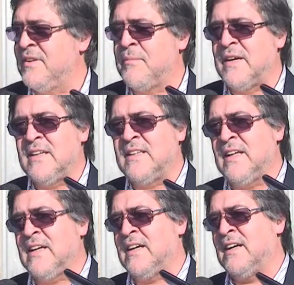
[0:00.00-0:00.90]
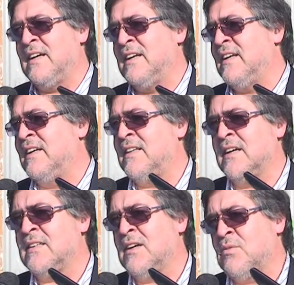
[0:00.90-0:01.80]
firmar este
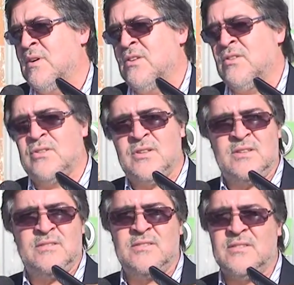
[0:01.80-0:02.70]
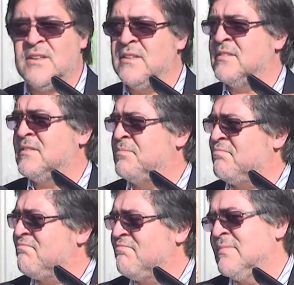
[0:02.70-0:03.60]
acta de acuerdo es, si
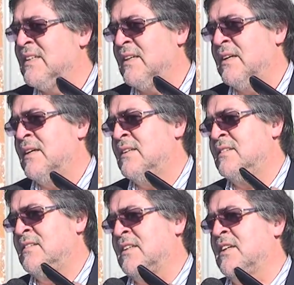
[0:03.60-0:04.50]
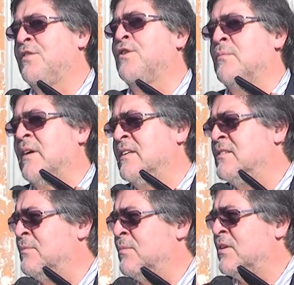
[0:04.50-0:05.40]
se quiere, formal
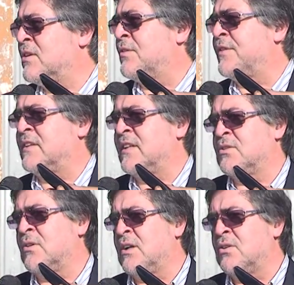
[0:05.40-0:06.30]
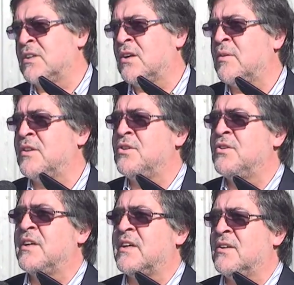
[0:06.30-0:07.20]
y simbólico frente a todas las otras
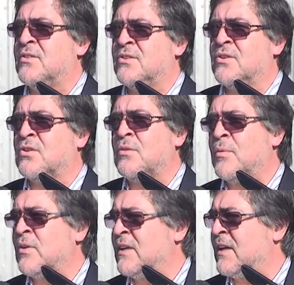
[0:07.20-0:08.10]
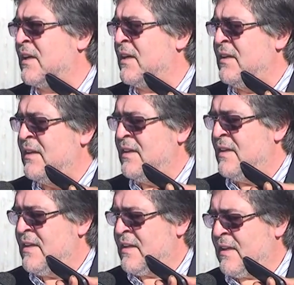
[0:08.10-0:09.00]
cuestiones que nos, nos convocan acá,
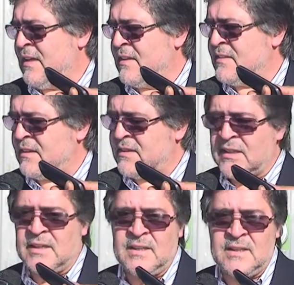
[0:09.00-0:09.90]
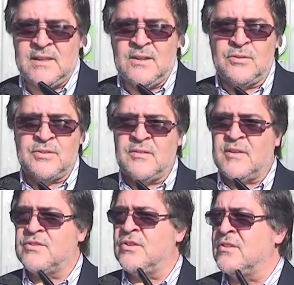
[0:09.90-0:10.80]
que es este, la
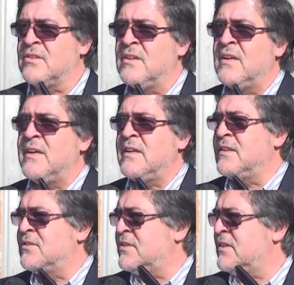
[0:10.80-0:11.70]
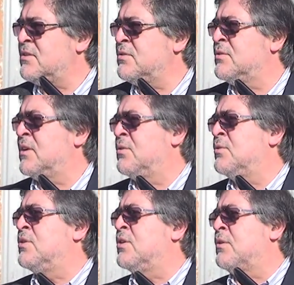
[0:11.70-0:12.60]
observación in situ de
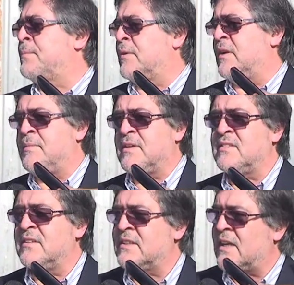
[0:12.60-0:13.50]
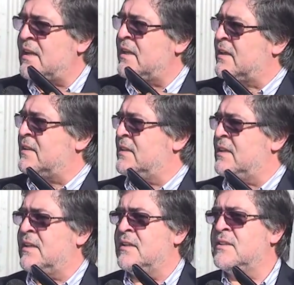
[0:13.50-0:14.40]
uno de los problemas centrales que
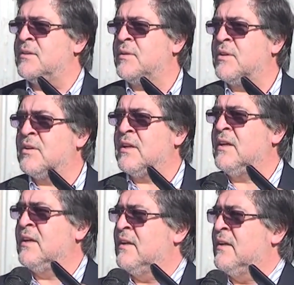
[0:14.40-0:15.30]
tiene la distribuidora,